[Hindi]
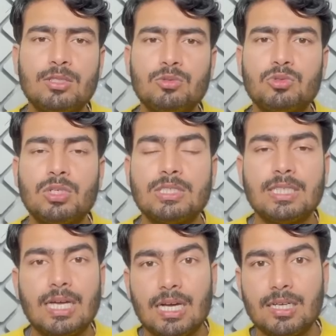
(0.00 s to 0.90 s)
दूसरे
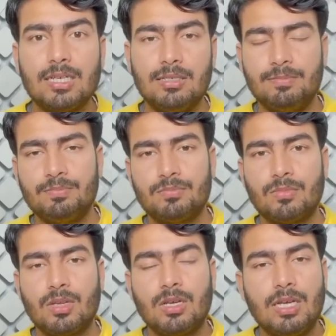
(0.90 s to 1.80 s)
से अगर
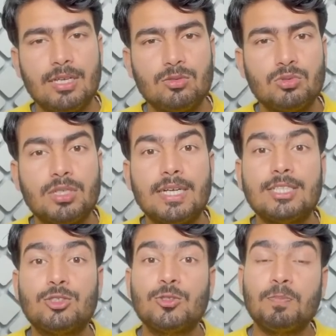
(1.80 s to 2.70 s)
एक दूसरे की
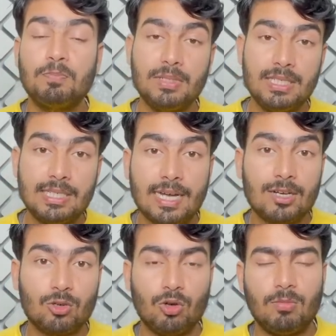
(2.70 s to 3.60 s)
चुप्पी ना
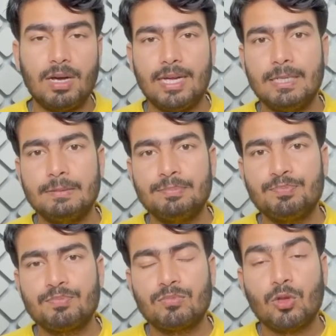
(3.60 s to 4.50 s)
खुलवाएं
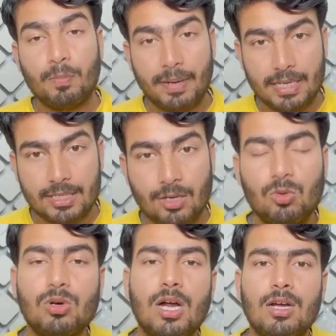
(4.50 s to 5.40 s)
तो बेहतर
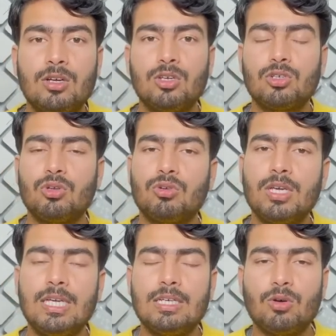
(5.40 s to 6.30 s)
होगा क्योंकि
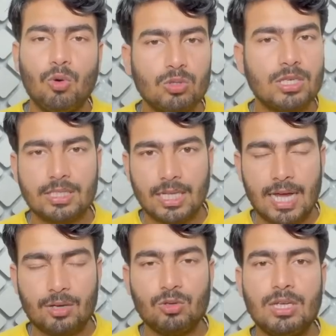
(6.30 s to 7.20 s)
हो सकता
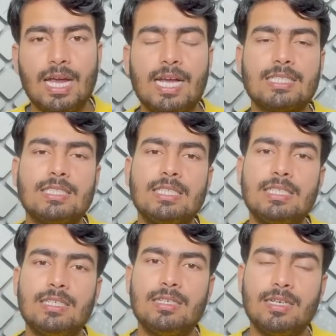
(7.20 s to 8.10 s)
है कोई ऐसी
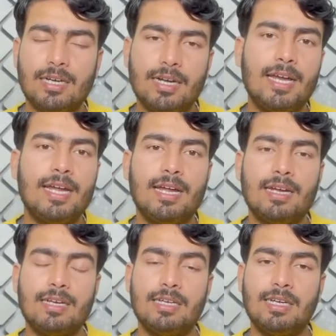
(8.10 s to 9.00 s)
निर्णय
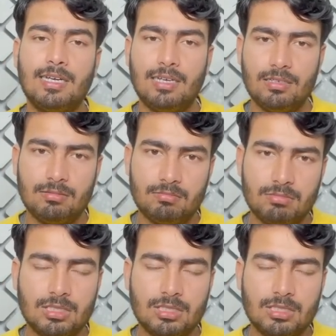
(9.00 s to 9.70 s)
के